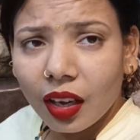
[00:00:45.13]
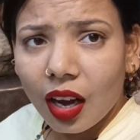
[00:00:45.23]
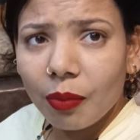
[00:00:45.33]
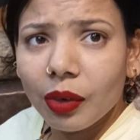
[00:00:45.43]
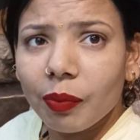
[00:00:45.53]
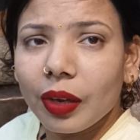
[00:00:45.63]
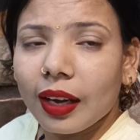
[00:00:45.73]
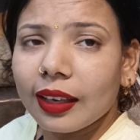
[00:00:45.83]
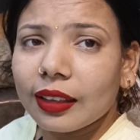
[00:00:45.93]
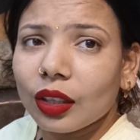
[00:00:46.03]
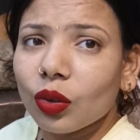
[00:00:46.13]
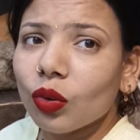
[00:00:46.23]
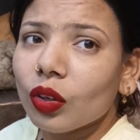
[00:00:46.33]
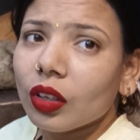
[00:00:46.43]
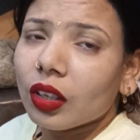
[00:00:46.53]
काम निपटा लेती
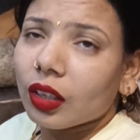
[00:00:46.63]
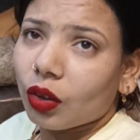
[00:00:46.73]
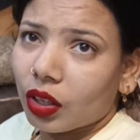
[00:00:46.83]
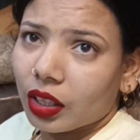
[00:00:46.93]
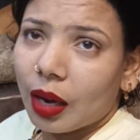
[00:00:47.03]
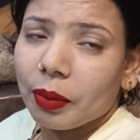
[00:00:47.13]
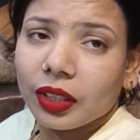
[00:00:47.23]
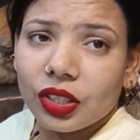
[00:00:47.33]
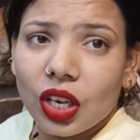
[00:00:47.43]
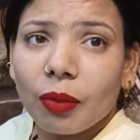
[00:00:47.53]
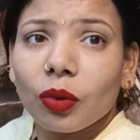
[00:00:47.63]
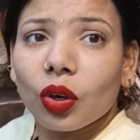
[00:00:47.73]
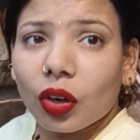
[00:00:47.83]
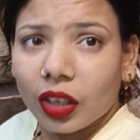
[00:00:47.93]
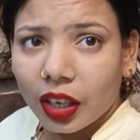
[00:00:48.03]
हूँ और क्या पता शाम
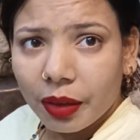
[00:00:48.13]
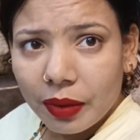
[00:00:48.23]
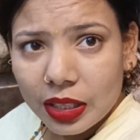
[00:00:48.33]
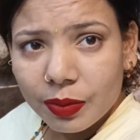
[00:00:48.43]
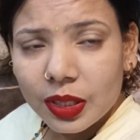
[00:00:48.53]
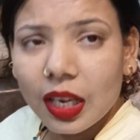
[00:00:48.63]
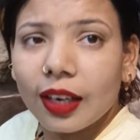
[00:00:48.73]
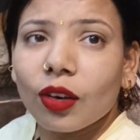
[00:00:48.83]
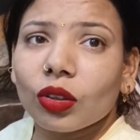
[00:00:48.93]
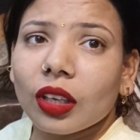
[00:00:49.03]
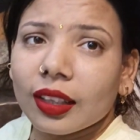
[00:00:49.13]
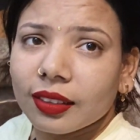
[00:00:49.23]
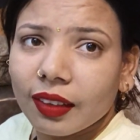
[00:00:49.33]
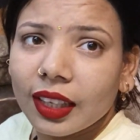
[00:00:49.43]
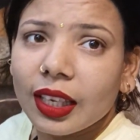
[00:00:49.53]
को डॉक्टर के पास भी जाना हो
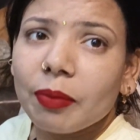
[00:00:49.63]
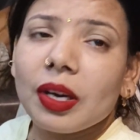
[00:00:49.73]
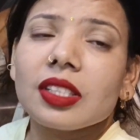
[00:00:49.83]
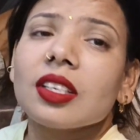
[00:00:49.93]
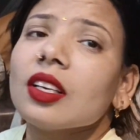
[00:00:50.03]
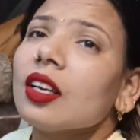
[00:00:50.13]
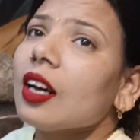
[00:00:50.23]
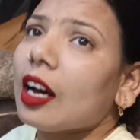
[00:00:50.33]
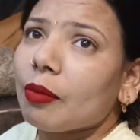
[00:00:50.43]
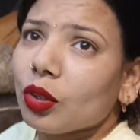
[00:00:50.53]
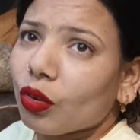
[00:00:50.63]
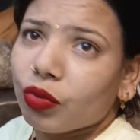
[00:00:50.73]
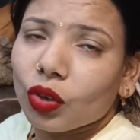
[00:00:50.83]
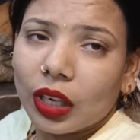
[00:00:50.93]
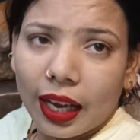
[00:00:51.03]
दांत वाले के पास अभी तो
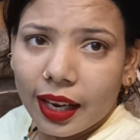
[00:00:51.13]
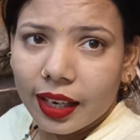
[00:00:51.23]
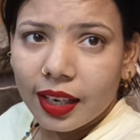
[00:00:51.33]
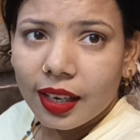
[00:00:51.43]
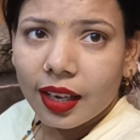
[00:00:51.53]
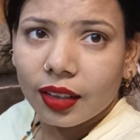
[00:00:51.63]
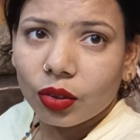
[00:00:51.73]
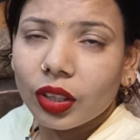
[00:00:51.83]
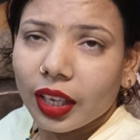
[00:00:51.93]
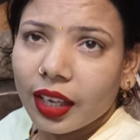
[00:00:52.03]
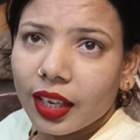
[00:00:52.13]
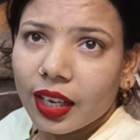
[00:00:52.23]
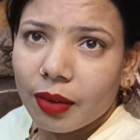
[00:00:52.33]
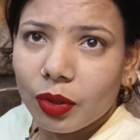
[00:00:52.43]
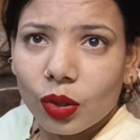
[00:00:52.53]
फ़ोन आया नहीं है तो
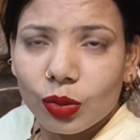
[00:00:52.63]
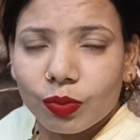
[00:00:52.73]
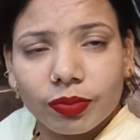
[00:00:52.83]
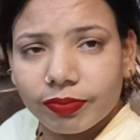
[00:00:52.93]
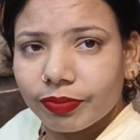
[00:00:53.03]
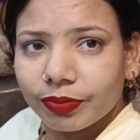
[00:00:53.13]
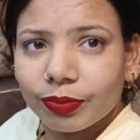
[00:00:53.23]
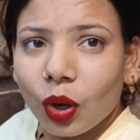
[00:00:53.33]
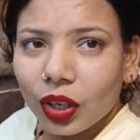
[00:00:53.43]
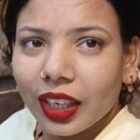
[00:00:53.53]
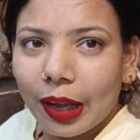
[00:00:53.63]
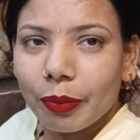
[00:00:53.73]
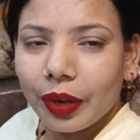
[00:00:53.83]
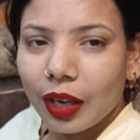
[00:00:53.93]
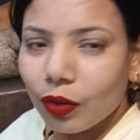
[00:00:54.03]
देखेंगे अभी तो बहुत
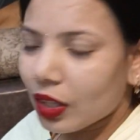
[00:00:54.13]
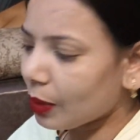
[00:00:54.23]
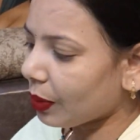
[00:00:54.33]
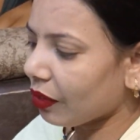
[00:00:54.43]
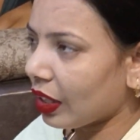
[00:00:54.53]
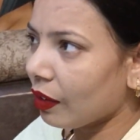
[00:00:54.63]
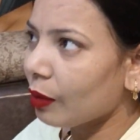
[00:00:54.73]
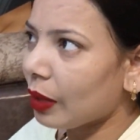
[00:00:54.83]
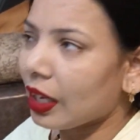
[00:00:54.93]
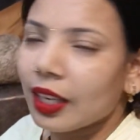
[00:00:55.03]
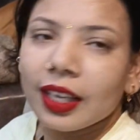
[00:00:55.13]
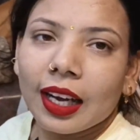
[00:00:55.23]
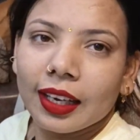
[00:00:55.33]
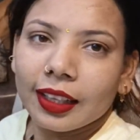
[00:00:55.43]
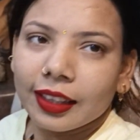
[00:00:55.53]
टाइम पड़ा हुआ है जब तक तो फटाफट मक्खन
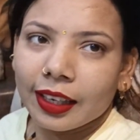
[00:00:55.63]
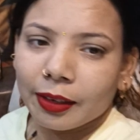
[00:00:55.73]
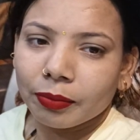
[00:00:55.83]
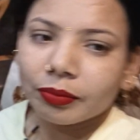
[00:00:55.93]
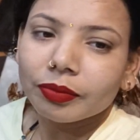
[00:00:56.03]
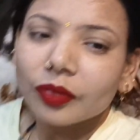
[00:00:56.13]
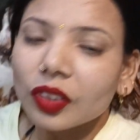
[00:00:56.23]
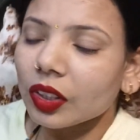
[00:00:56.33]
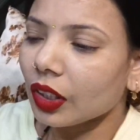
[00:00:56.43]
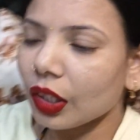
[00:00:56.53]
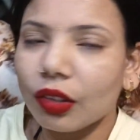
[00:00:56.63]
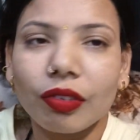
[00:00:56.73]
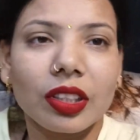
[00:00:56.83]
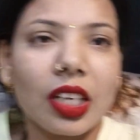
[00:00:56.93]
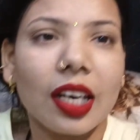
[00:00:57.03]
निकाल लेते हैं हम नहीं तो
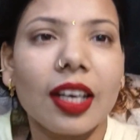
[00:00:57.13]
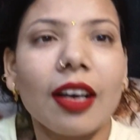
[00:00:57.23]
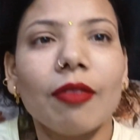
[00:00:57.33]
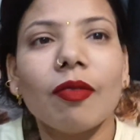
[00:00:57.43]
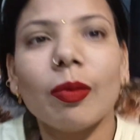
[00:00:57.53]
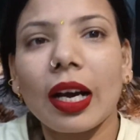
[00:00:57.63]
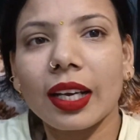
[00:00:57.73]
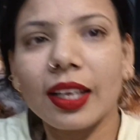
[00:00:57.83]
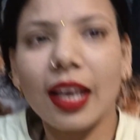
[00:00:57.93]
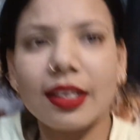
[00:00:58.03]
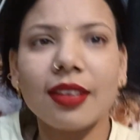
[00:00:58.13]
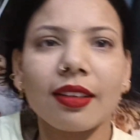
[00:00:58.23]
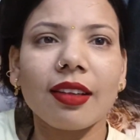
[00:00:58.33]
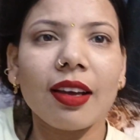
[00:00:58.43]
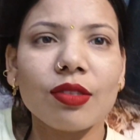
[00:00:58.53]
फिर सारा काम बाकी रह
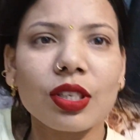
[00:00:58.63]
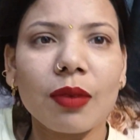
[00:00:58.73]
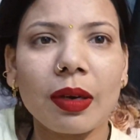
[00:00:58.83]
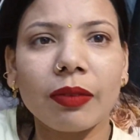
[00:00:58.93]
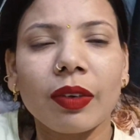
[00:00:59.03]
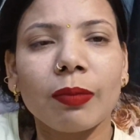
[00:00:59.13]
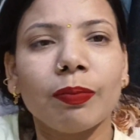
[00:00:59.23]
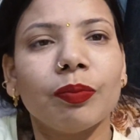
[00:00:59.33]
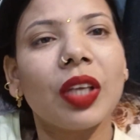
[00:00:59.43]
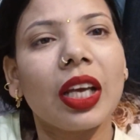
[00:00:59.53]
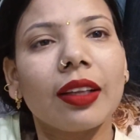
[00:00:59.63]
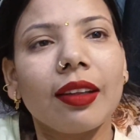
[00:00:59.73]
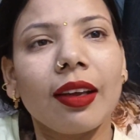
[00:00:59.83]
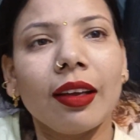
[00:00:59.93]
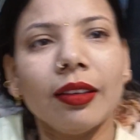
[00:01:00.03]
जाता है उसके बाद फिर
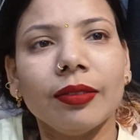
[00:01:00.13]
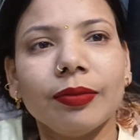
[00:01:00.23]
देखते हैं